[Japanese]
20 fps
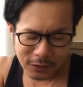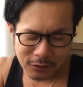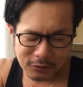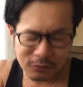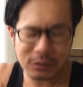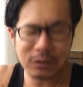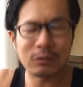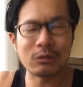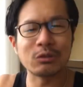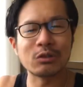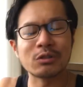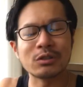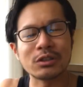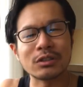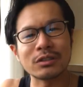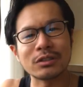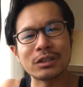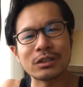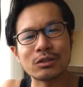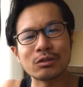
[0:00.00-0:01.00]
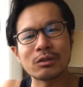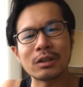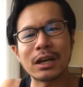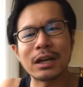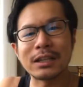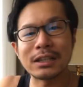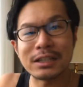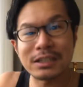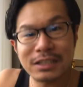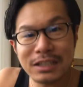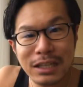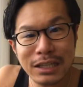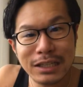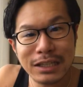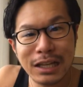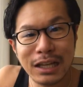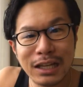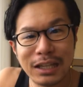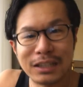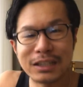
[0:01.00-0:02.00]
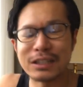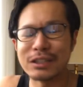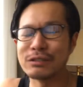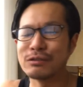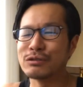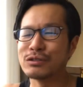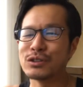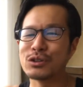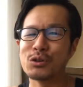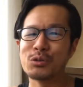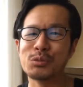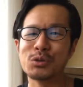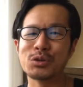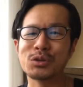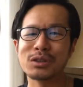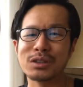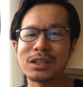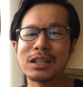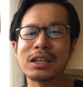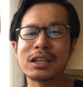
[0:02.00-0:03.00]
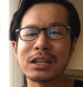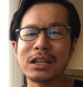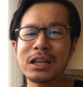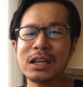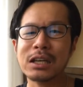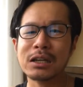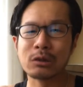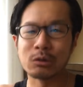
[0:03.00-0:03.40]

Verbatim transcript: えるってことについてちょっと話したいなっていうふうに思って